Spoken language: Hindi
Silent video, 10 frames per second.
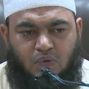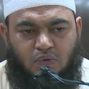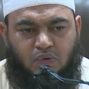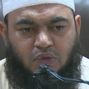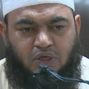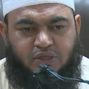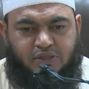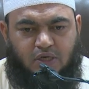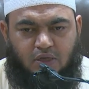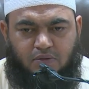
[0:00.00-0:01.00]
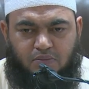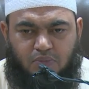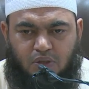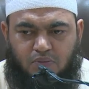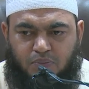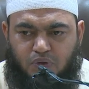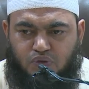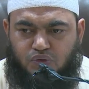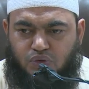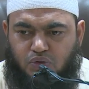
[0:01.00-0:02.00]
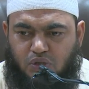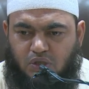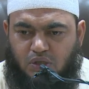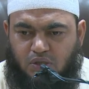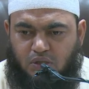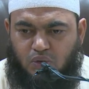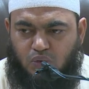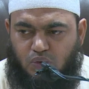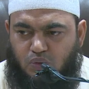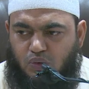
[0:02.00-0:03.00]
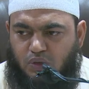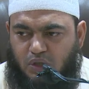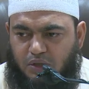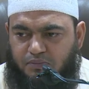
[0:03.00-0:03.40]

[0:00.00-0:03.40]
दिन इस्लाम में पड़ोसियों के कितने हकूक़ हैं